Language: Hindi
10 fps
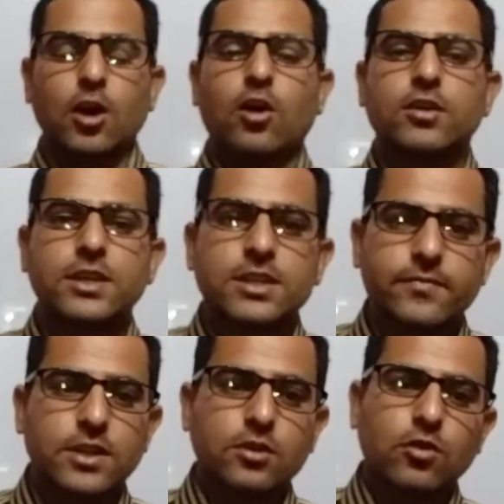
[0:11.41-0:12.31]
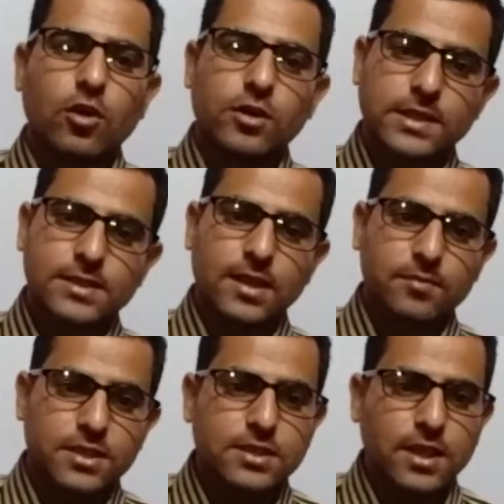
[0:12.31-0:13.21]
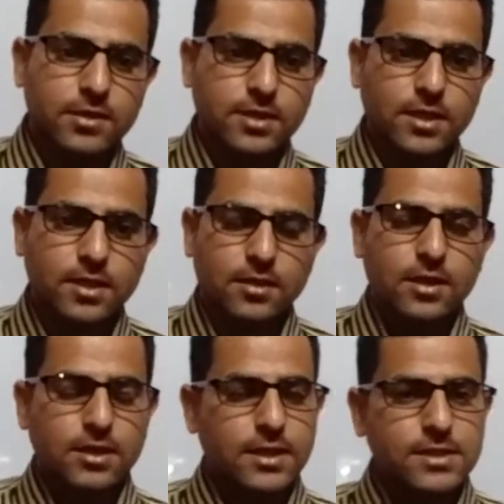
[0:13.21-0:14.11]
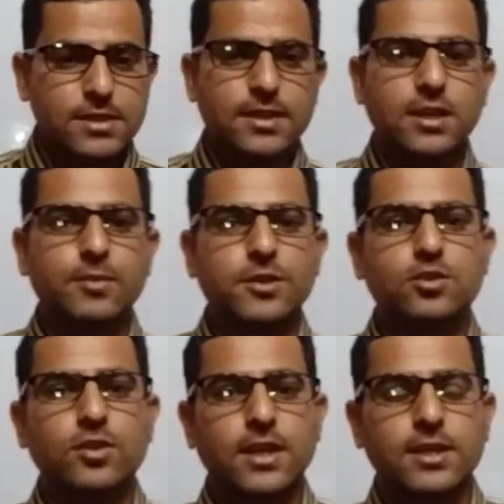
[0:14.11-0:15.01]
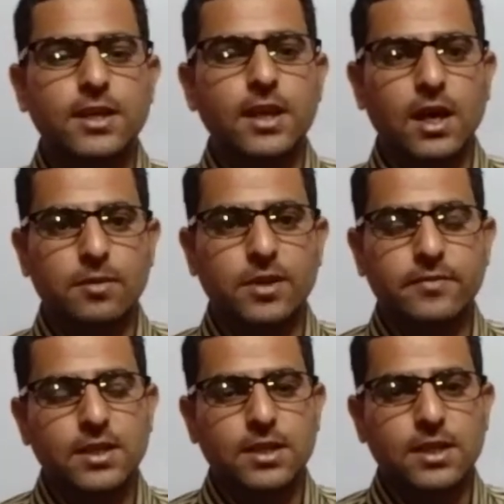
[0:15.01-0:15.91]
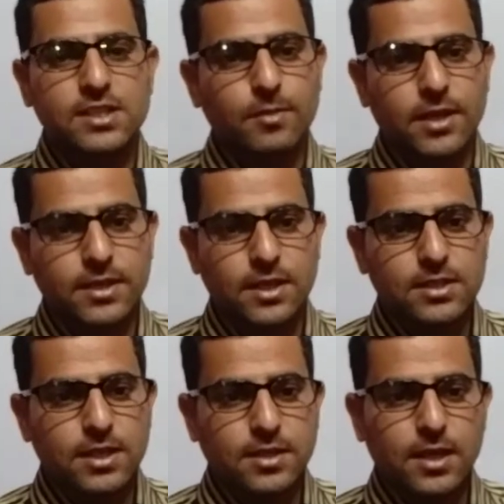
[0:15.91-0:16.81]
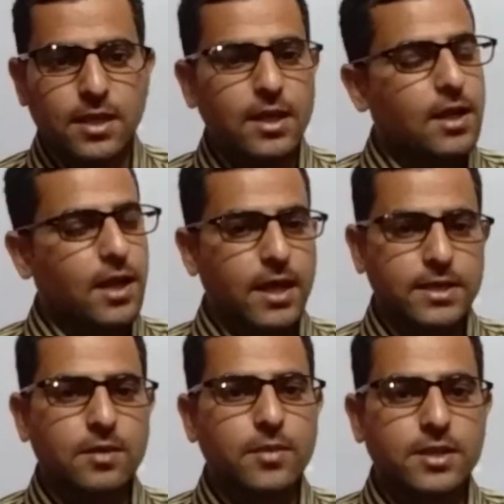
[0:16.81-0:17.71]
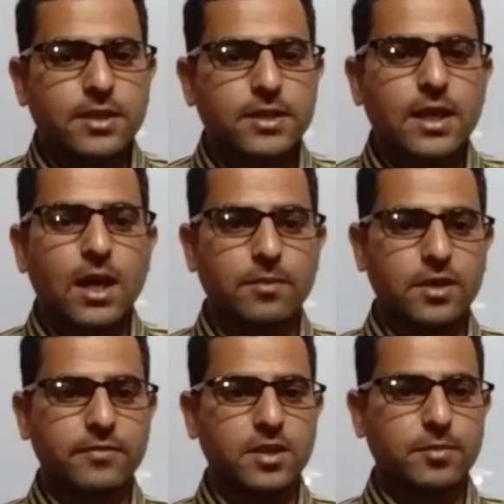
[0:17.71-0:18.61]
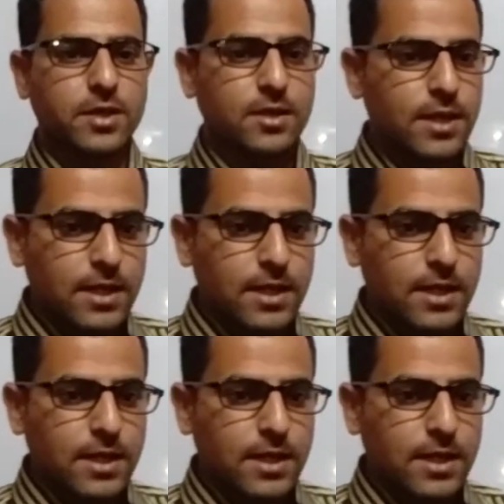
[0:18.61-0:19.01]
और इस विधि को और किस नाम से जानते हैं किस स्तर के बच्चों के लिए आगमन विधि का इस्तेमाल किया जाता है आइए हम बात करते हैं आगमन विधि पर